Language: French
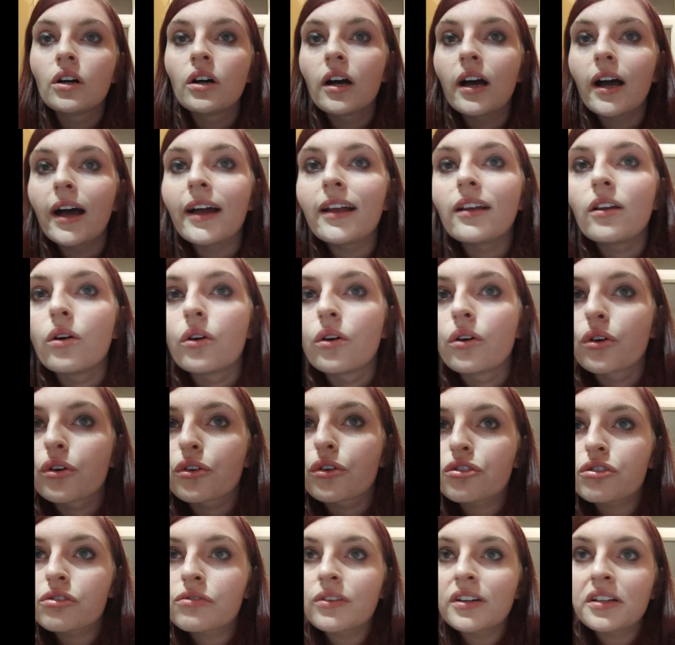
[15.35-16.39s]
Alors,
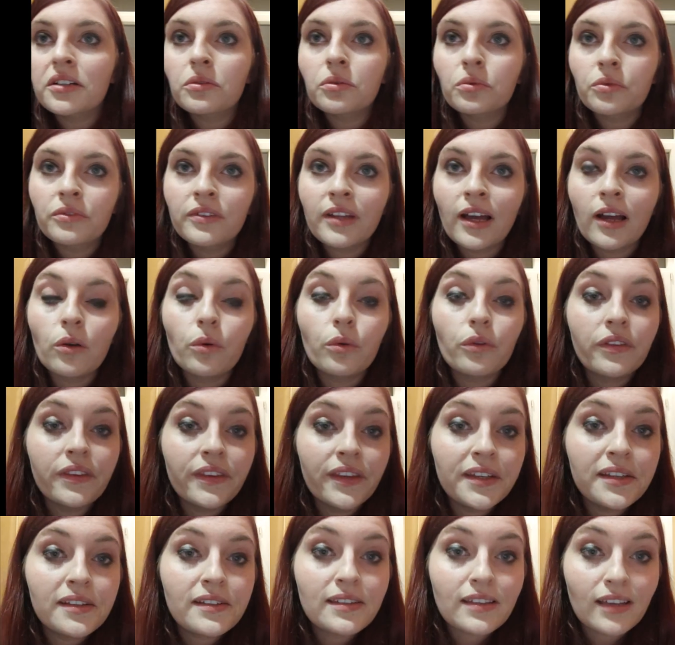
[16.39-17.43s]
je vois qu'on a le
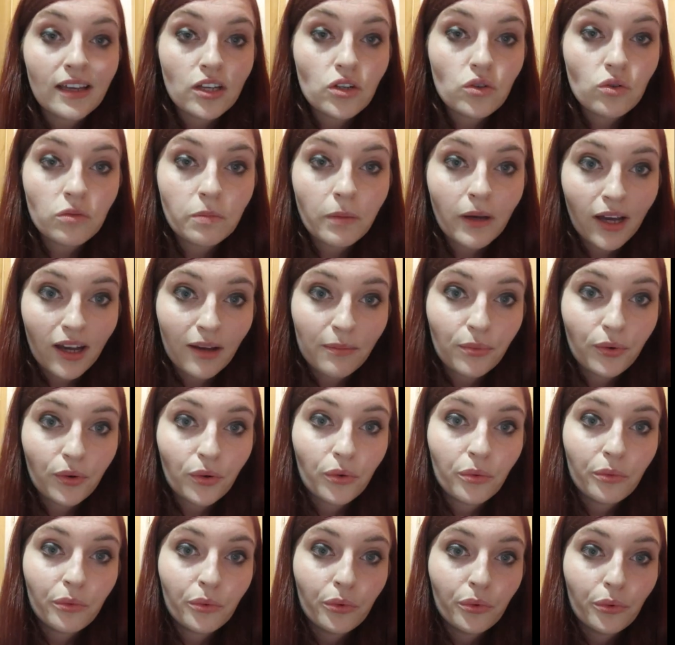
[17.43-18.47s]
si qui se rajoute par rapport
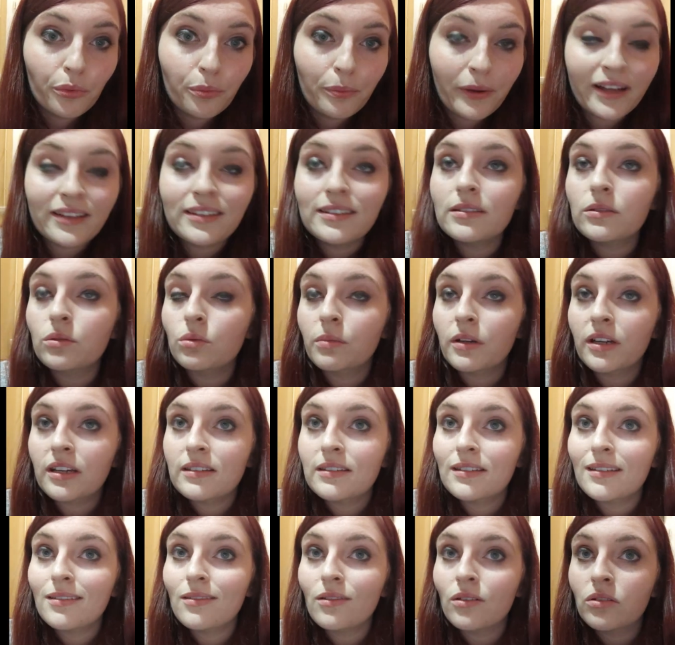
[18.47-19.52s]
aux partitions
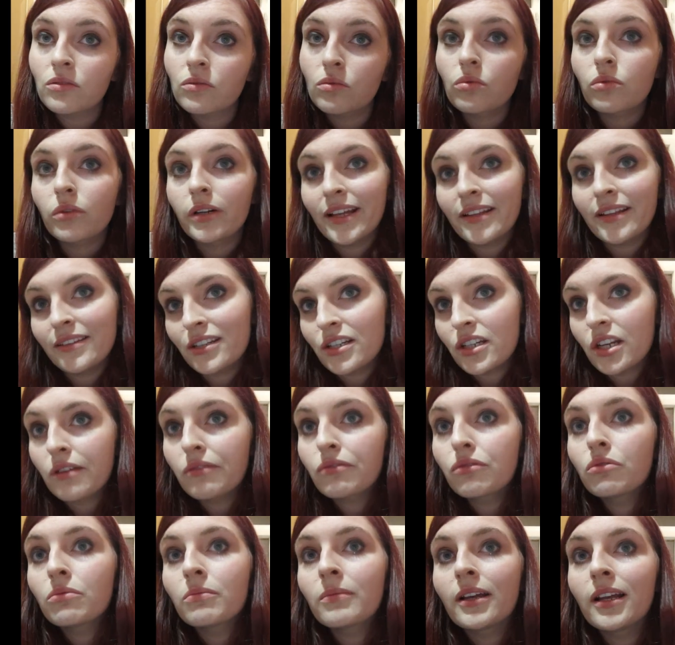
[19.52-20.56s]
précédentes, donc on l'a déjà
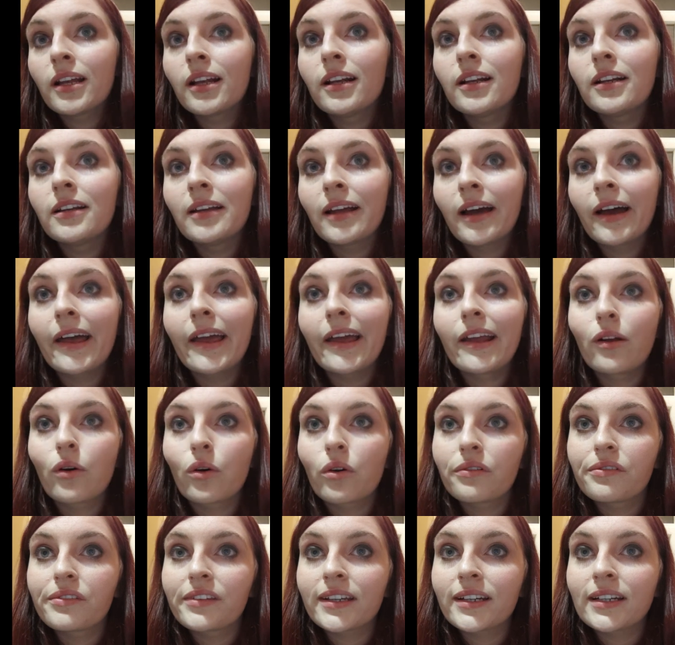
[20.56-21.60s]
vu, mais là elle
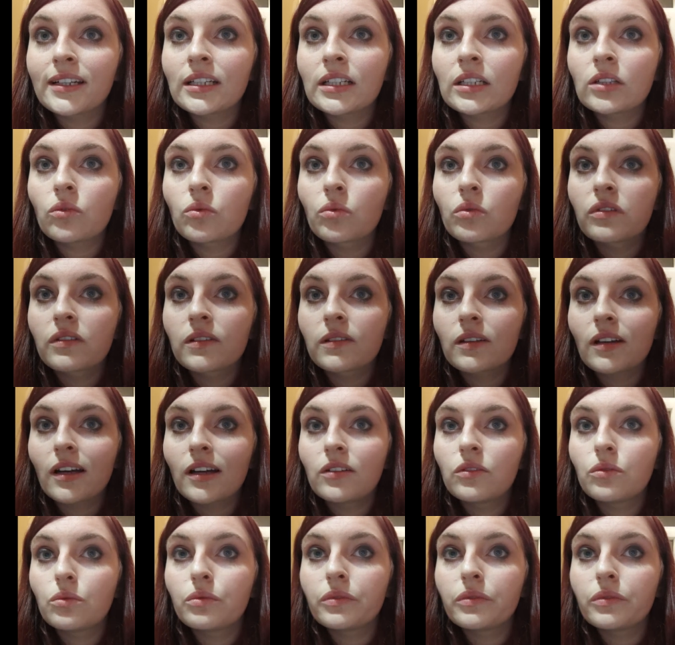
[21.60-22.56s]
revient, donc ce sera du